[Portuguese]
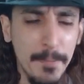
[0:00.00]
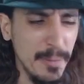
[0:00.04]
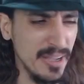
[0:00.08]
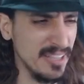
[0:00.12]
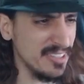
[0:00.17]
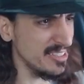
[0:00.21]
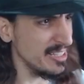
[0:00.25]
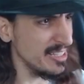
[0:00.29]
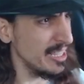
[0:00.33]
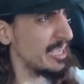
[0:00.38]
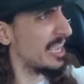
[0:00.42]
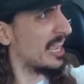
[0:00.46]

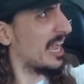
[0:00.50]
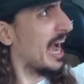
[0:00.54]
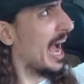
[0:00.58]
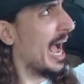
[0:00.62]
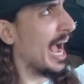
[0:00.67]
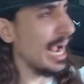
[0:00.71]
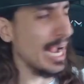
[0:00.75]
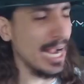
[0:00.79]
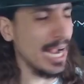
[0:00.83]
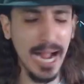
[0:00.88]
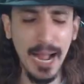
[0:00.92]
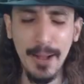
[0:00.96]
mas
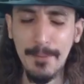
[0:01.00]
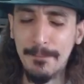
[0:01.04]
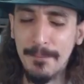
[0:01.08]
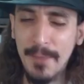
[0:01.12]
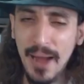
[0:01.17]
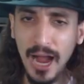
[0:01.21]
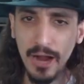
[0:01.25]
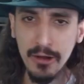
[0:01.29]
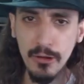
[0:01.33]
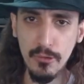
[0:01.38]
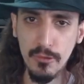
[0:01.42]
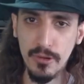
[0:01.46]

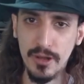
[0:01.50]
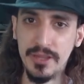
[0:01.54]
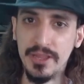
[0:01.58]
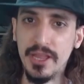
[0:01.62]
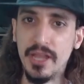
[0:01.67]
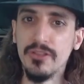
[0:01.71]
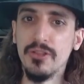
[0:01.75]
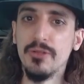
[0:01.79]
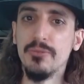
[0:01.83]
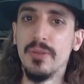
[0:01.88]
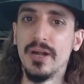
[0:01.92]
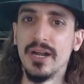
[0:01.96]
acabar com a
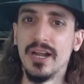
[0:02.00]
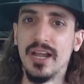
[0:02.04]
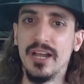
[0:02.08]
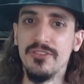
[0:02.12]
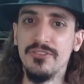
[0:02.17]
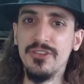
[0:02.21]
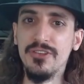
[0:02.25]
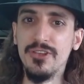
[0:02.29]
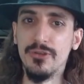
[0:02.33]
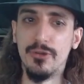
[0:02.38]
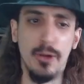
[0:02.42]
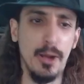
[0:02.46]
qualidade do
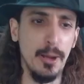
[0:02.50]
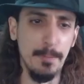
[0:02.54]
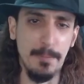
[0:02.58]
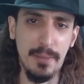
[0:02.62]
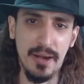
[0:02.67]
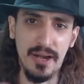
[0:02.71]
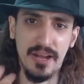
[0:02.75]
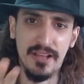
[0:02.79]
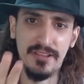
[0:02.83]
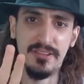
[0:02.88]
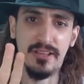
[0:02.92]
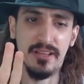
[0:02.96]
mercadinho,
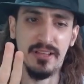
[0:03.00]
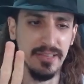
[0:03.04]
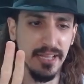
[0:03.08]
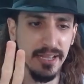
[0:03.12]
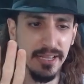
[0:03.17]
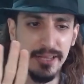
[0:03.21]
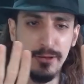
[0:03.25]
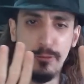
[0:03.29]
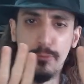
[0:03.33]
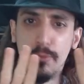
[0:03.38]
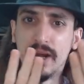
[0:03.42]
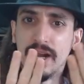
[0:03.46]
parece até
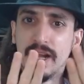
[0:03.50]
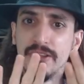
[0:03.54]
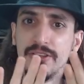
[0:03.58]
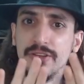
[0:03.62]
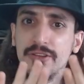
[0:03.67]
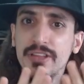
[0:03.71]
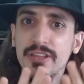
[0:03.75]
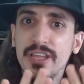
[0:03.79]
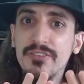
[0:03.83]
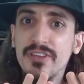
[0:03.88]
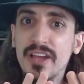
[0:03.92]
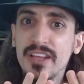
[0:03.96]
que o mercadinho
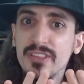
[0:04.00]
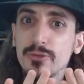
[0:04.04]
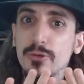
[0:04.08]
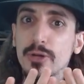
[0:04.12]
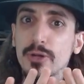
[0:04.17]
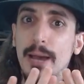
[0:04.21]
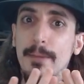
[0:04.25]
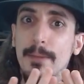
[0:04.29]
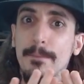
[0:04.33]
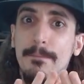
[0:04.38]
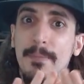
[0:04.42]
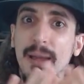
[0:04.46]
nem vai
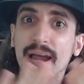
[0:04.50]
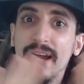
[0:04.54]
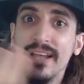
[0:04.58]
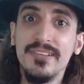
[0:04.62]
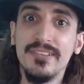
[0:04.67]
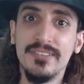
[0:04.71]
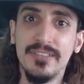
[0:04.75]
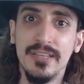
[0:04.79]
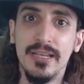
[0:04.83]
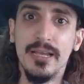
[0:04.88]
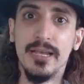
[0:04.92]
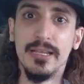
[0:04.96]
durar
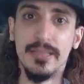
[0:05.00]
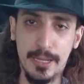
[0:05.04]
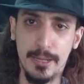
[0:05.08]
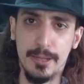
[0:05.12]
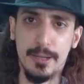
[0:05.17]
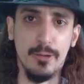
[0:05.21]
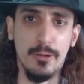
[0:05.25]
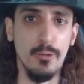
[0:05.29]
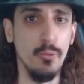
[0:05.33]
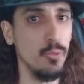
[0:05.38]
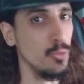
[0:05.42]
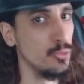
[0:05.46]
mais, né?
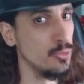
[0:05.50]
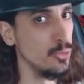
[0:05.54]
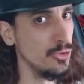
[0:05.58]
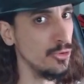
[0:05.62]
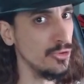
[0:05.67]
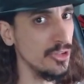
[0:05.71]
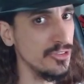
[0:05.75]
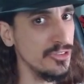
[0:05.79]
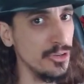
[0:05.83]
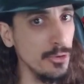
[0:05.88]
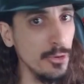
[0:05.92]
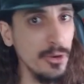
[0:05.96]
O dono
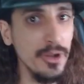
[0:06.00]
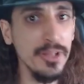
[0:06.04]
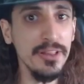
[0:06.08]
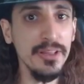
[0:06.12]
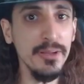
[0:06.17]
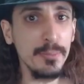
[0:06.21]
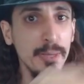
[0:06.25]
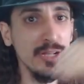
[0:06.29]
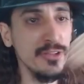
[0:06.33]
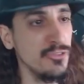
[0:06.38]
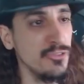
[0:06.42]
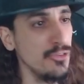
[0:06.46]
anterior ainda
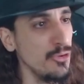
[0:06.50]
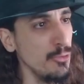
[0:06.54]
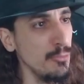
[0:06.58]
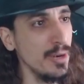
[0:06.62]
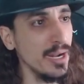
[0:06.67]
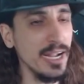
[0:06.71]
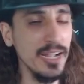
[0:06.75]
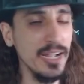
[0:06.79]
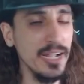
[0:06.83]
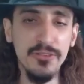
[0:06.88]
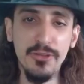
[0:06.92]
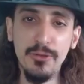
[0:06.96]
mantinha o
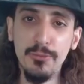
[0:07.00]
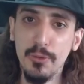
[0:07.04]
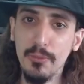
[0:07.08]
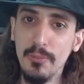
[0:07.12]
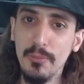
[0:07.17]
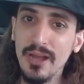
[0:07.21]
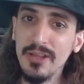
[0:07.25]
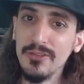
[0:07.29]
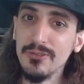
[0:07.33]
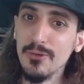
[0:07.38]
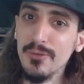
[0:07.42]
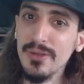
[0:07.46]
mercadinho, por
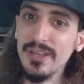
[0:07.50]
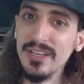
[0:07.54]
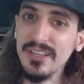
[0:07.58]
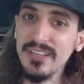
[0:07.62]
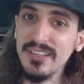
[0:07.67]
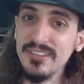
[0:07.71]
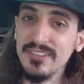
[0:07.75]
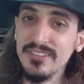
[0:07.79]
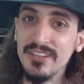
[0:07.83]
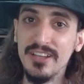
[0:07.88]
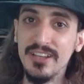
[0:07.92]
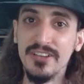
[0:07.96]
mais ruim que
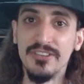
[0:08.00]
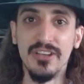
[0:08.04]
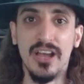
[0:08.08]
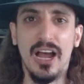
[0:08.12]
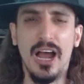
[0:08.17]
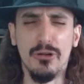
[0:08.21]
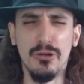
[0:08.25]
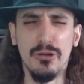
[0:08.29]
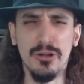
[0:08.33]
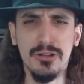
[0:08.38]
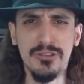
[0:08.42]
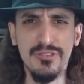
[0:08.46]
seja.
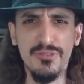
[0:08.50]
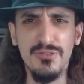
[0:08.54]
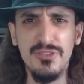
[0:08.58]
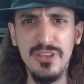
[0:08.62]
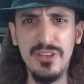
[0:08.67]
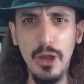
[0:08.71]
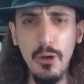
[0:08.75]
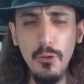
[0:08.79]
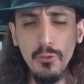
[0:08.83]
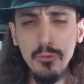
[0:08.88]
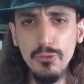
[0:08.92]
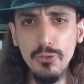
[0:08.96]
Agora, se
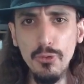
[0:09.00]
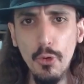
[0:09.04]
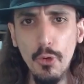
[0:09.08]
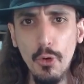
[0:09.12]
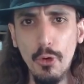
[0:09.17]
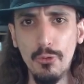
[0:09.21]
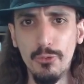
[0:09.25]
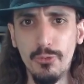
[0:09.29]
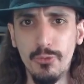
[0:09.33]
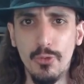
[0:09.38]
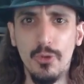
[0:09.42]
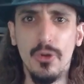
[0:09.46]
vier um
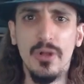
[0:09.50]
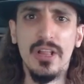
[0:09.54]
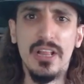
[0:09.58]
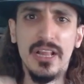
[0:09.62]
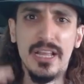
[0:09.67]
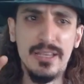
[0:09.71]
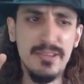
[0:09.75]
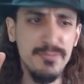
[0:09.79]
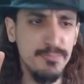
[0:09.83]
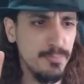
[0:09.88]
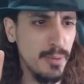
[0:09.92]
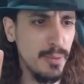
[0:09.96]
novo
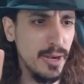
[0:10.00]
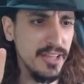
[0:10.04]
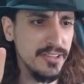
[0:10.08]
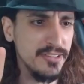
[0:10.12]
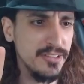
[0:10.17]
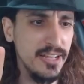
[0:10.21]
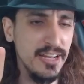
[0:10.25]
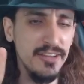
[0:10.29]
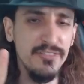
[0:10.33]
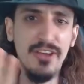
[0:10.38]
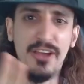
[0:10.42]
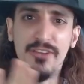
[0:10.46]
e parece
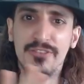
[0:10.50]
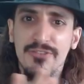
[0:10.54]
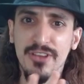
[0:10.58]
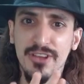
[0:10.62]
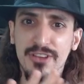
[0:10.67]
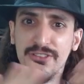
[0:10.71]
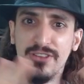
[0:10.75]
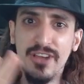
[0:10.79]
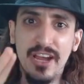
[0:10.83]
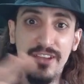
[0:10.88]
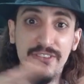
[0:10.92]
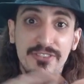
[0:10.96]
que ele vai
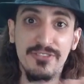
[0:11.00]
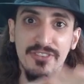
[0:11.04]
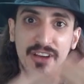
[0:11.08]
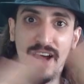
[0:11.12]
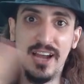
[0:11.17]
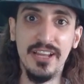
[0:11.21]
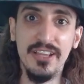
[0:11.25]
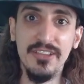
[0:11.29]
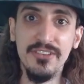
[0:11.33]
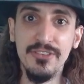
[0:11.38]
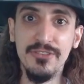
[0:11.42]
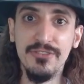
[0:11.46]
fechar e
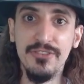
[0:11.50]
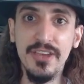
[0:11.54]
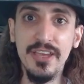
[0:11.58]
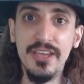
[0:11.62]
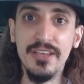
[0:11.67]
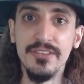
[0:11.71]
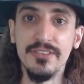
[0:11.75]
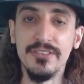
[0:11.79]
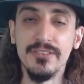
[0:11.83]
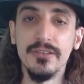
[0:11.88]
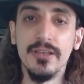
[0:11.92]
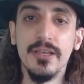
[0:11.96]
falir de
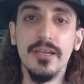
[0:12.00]
vez,